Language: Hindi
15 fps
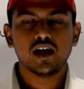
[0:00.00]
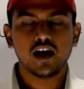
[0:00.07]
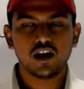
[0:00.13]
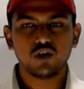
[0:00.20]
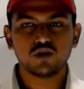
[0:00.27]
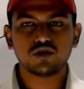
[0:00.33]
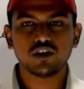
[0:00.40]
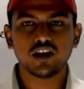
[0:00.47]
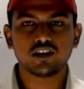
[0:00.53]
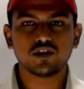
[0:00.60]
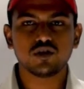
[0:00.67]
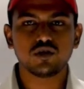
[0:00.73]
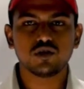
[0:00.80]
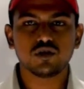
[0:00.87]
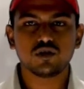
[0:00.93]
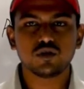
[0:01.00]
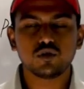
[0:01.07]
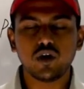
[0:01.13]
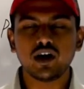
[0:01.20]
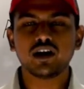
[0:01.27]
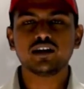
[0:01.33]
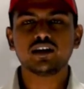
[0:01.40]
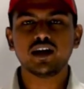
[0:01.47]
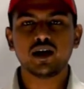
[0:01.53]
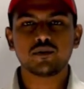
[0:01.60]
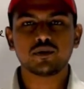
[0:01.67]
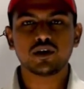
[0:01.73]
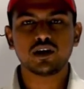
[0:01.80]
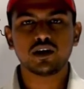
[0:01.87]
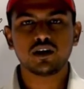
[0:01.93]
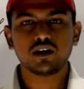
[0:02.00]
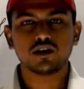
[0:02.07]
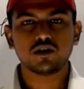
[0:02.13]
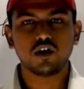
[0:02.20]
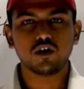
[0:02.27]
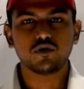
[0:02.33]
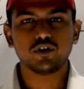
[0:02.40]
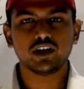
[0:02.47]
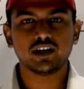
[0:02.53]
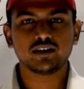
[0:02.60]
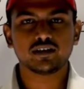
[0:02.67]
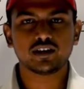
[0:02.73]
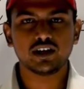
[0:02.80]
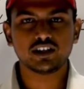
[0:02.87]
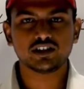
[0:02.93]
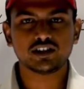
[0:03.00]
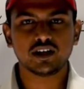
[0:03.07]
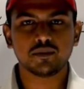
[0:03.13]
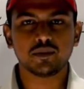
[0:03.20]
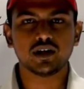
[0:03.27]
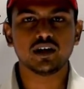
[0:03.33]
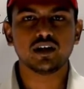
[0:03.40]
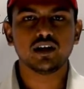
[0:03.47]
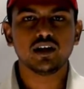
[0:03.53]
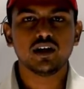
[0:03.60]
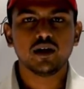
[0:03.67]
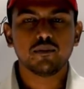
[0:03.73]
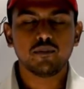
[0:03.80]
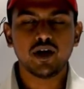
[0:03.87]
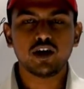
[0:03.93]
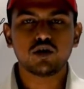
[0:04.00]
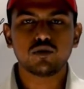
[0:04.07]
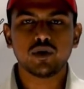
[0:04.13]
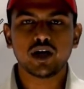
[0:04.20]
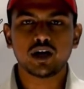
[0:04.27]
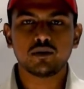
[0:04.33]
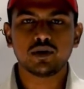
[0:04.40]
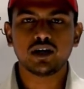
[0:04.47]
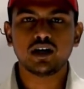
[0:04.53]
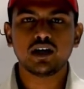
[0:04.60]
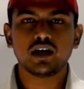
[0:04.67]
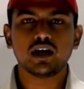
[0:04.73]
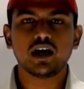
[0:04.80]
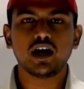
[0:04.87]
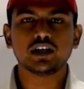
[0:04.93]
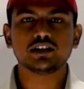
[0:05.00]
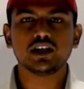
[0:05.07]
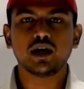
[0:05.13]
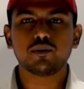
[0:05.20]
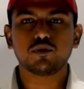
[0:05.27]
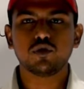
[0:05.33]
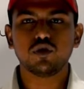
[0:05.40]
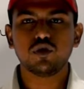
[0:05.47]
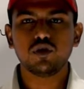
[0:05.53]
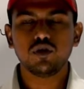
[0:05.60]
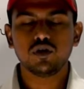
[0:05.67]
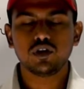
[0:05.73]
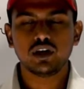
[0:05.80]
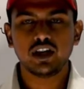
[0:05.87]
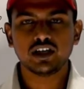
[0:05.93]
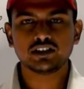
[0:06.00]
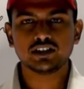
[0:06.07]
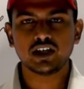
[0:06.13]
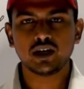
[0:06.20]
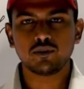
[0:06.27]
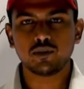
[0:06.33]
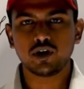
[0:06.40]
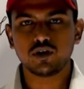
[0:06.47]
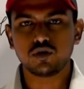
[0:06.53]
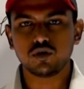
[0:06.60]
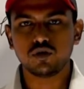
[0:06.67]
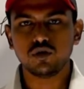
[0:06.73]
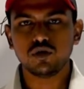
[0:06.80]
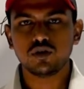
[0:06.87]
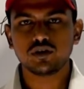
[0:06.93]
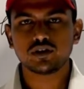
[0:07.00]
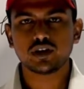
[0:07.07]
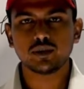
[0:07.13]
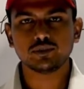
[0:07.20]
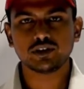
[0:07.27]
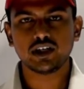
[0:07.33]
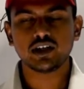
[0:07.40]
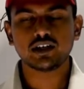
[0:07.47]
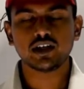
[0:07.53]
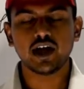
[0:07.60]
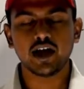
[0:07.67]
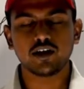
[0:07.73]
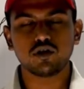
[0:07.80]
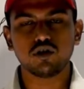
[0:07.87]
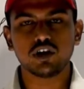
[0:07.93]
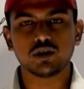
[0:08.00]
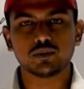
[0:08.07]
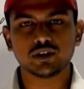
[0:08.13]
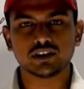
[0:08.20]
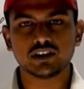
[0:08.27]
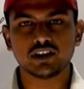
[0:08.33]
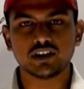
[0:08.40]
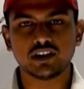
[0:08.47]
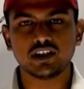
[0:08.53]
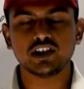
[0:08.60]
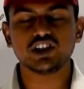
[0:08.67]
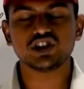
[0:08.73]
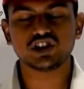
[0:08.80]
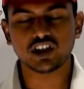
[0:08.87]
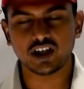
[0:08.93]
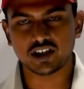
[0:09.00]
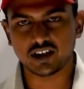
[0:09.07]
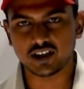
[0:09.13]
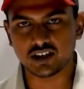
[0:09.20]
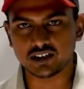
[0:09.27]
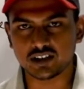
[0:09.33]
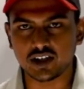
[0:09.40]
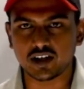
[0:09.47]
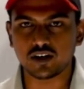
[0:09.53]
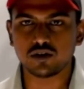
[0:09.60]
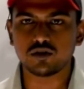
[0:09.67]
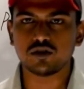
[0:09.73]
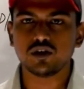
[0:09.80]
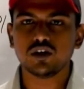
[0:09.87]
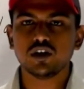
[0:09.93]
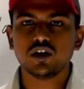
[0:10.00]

हेलो साथियों स्वागत है आपका कॉन्फिडेंस क्लस्टर में मैं कुमार अमन आज आपको लेक्चर नंबर टू सब्जेक्ट हाइड्रोलिक मशीनरी स्टार्ट करने जा रहा हूँ